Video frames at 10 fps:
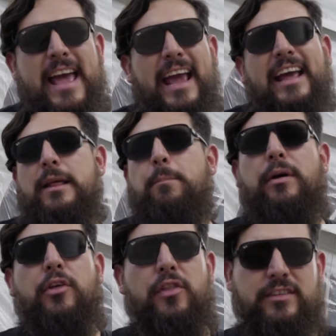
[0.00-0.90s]
¿Qué te
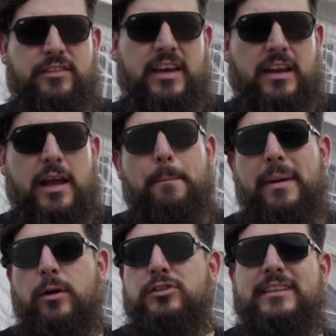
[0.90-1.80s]
puedo decir?
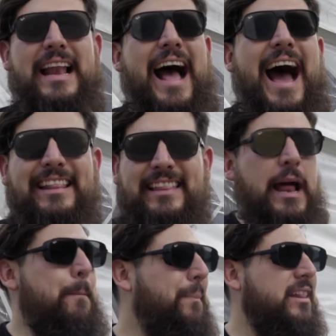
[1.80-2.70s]
Me gusta el arte,
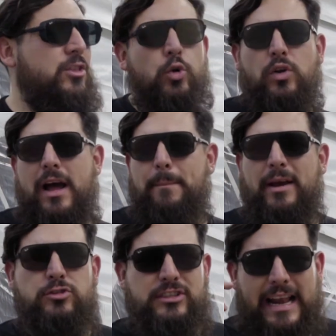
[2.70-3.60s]
la pintura, me
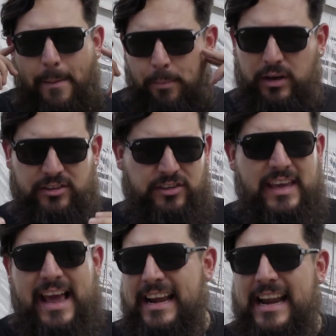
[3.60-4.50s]
gusta la
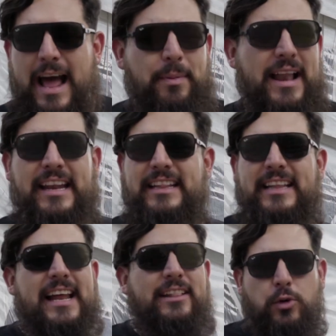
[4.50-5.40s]
poesía, el rap, la
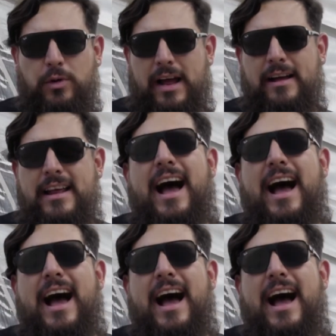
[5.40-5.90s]
literatura.